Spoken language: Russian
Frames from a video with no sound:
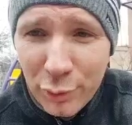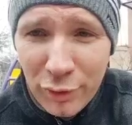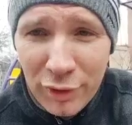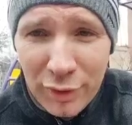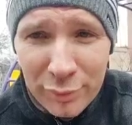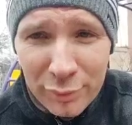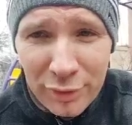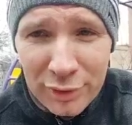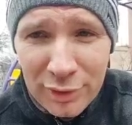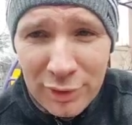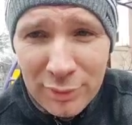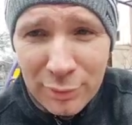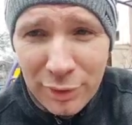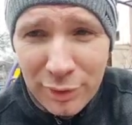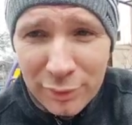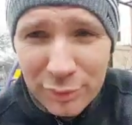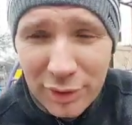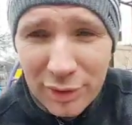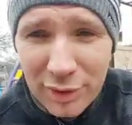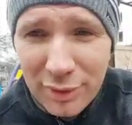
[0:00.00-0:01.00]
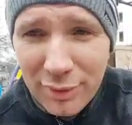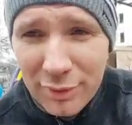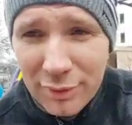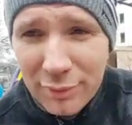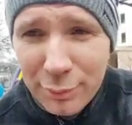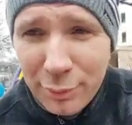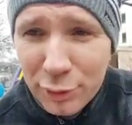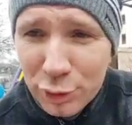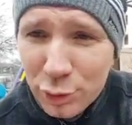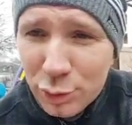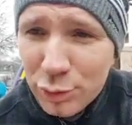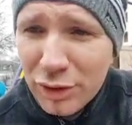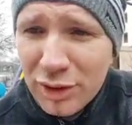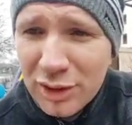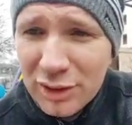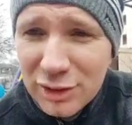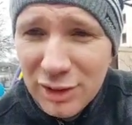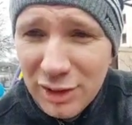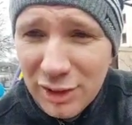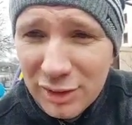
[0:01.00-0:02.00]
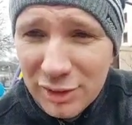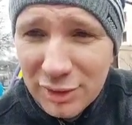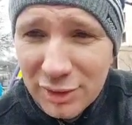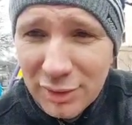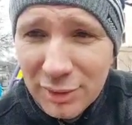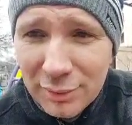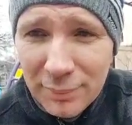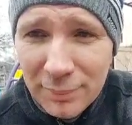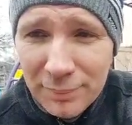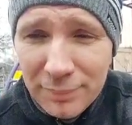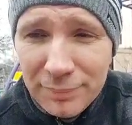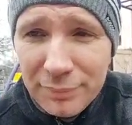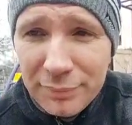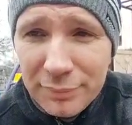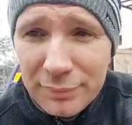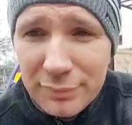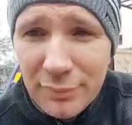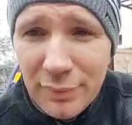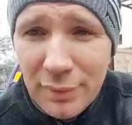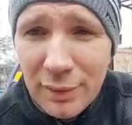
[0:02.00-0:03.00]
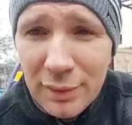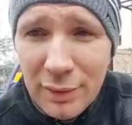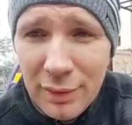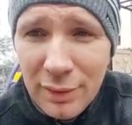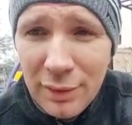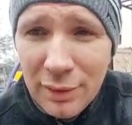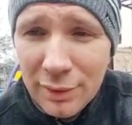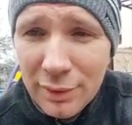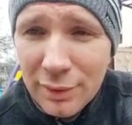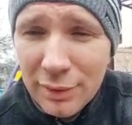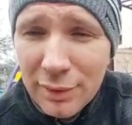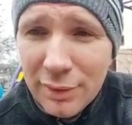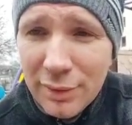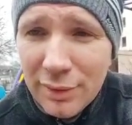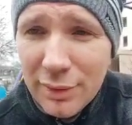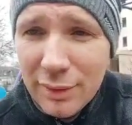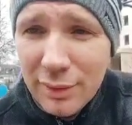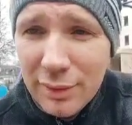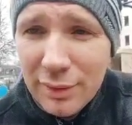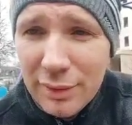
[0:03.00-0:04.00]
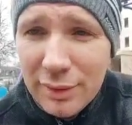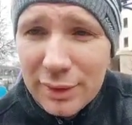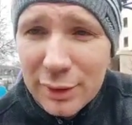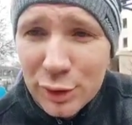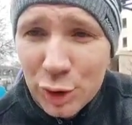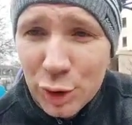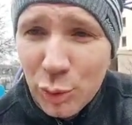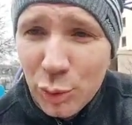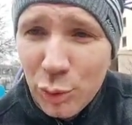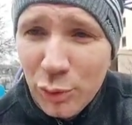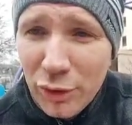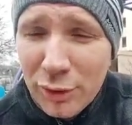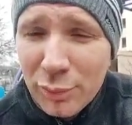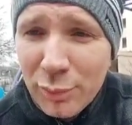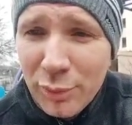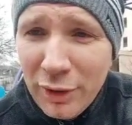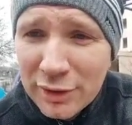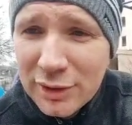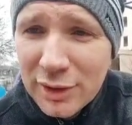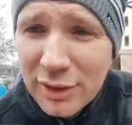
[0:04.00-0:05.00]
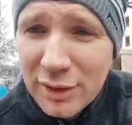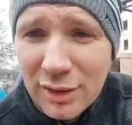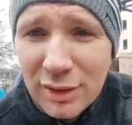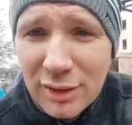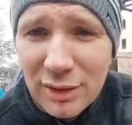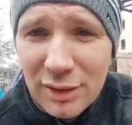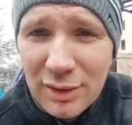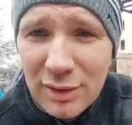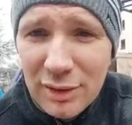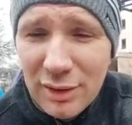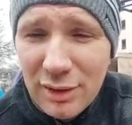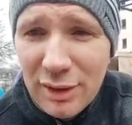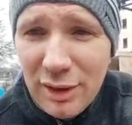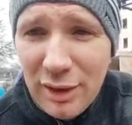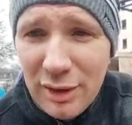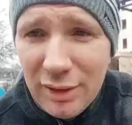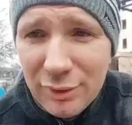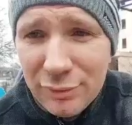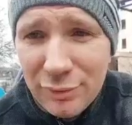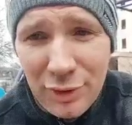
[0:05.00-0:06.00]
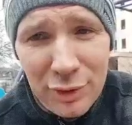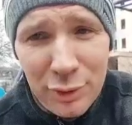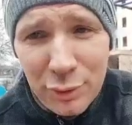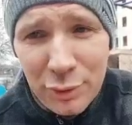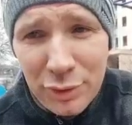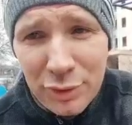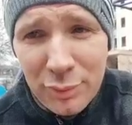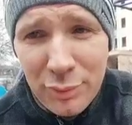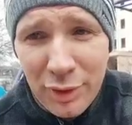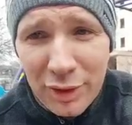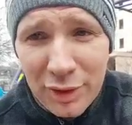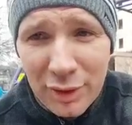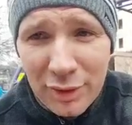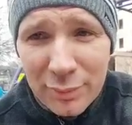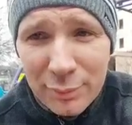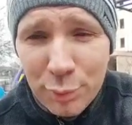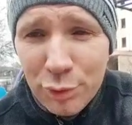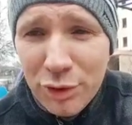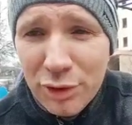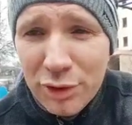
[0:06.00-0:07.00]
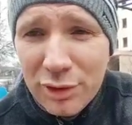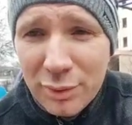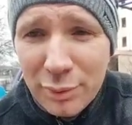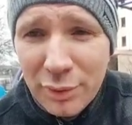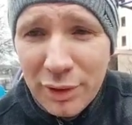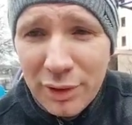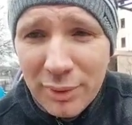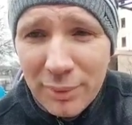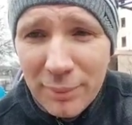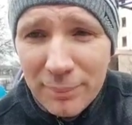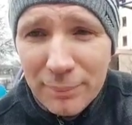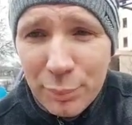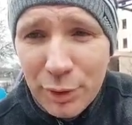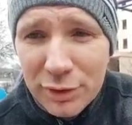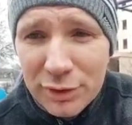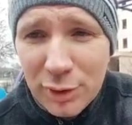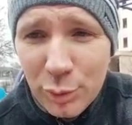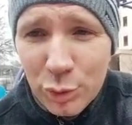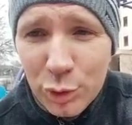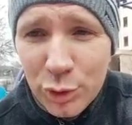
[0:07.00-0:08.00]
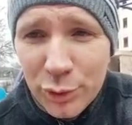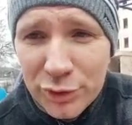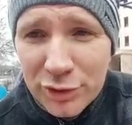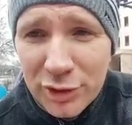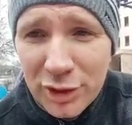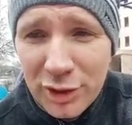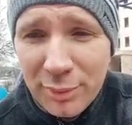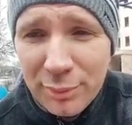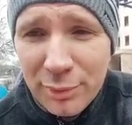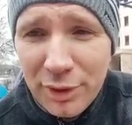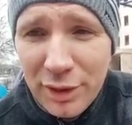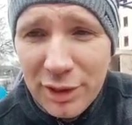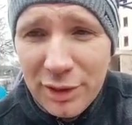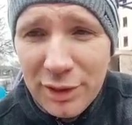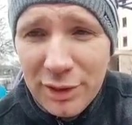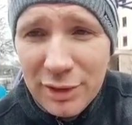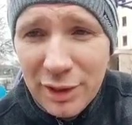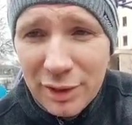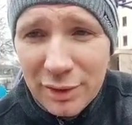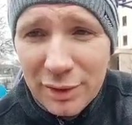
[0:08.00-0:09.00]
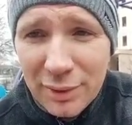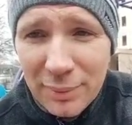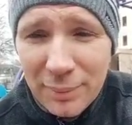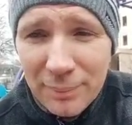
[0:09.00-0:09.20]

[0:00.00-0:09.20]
Ольге Владимировне, прошу это сделать. И жду от вас видео ответа, будете вы прислушиваться ко мне или нет.